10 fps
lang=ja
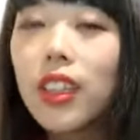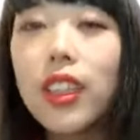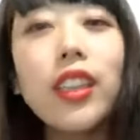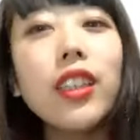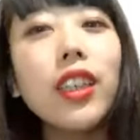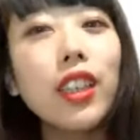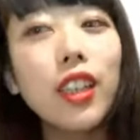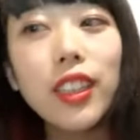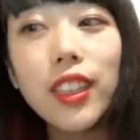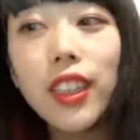体型
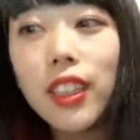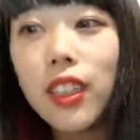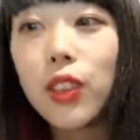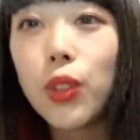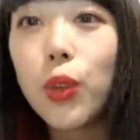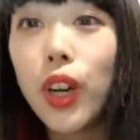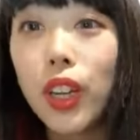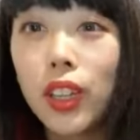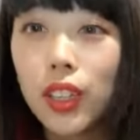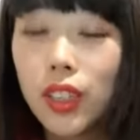管理月間とは、
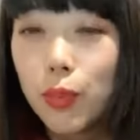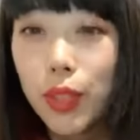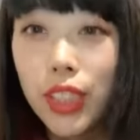まあ、